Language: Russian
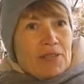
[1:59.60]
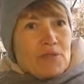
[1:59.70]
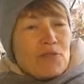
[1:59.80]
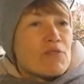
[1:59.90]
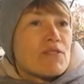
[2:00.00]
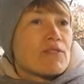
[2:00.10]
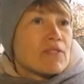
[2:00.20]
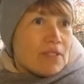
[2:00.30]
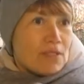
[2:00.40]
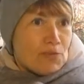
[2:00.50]
У нее
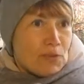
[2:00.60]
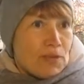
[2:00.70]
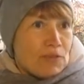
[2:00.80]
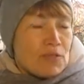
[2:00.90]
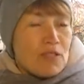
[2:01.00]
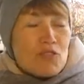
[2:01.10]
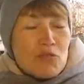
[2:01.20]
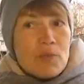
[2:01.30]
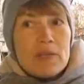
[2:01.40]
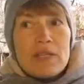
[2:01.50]
золотые руки. Вот за
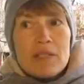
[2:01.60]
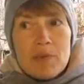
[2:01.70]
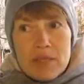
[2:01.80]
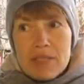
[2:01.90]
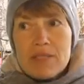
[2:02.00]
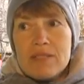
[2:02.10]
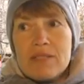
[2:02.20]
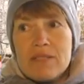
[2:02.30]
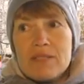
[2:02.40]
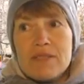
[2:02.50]
что бы она ни бралась,
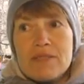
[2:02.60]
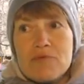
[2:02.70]
э,